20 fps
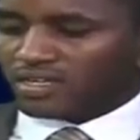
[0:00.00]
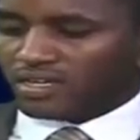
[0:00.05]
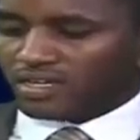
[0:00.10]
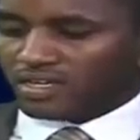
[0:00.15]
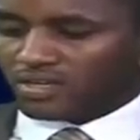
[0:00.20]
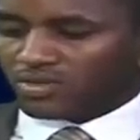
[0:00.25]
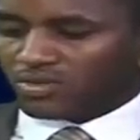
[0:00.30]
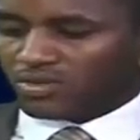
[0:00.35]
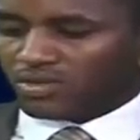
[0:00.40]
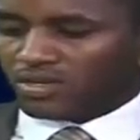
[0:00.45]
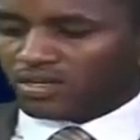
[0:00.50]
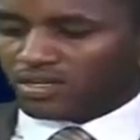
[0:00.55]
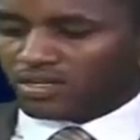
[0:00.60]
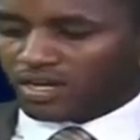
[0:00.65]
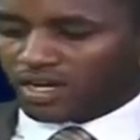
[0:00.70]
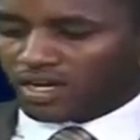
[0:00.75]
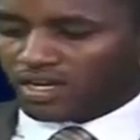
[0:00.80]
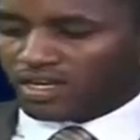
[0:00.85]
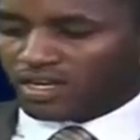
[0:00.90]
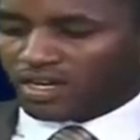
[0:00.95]
آه، كل
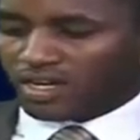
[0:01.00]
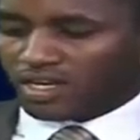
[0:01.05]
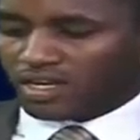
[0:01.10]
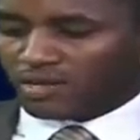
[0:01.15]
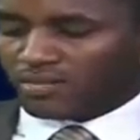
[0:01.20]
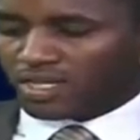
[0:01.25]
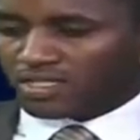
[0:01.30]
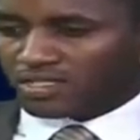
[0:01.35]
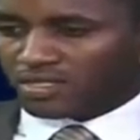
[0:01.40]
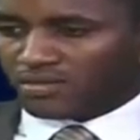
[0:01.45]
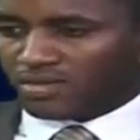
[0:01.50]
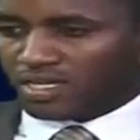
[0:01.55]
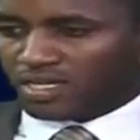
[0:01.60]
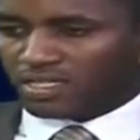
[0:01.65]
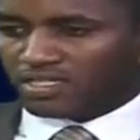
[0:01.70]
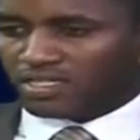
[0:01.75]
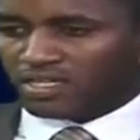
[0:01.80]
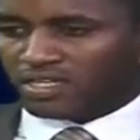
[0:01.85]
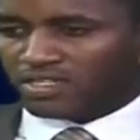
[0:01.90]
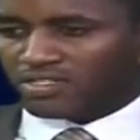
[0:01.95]
على على بعض
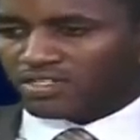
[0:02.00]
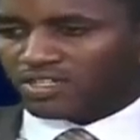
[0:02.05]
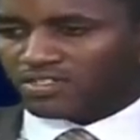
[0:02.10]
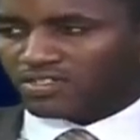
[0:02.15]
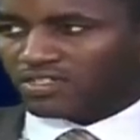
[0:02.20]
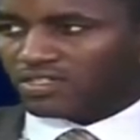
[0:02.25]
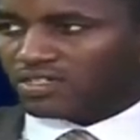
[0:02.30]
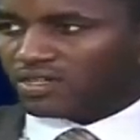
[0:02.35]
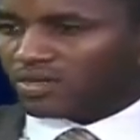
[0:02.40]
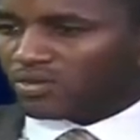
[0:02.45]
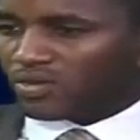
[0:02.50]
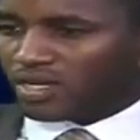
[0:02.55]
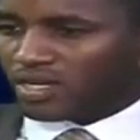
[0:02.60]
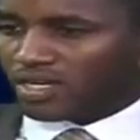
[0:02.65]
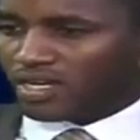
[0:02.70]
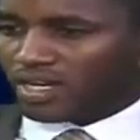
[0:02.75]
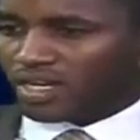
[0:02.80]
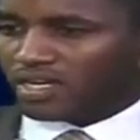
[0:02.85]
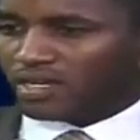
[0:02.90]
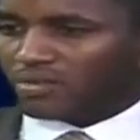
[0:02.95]
الميادين الأساسية
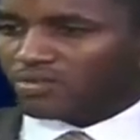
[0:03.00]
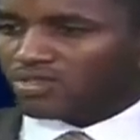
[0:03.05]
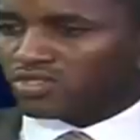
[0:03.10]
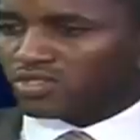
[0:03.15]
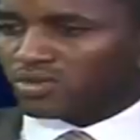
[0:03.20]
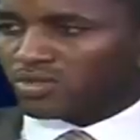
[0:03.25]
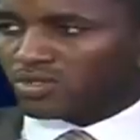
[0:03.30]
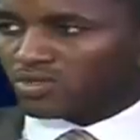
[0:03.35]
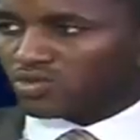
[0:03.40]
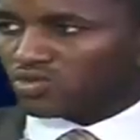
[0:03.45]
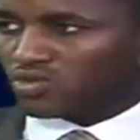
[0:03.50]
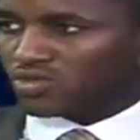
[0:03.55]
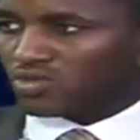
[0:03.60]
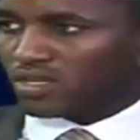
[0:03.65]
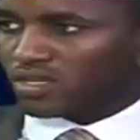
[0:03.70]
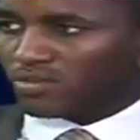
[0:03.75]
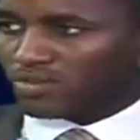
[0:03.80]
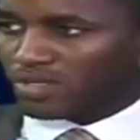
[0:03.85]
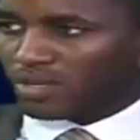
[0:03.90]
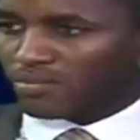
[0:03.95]
أولا على مستوى
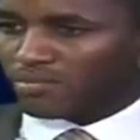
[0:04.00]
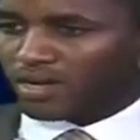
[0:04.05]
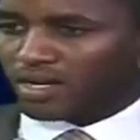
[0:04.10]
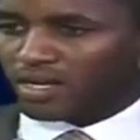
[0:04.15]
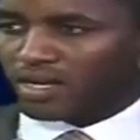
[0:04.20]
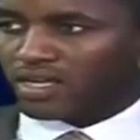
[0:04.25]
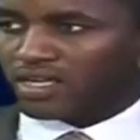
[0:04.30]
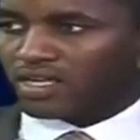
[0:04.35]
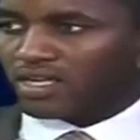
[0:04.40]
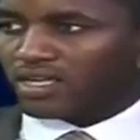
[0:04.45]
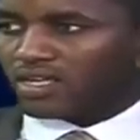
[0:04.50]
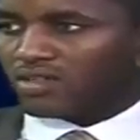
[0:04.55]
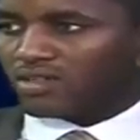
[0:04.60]
النصوص المطبقة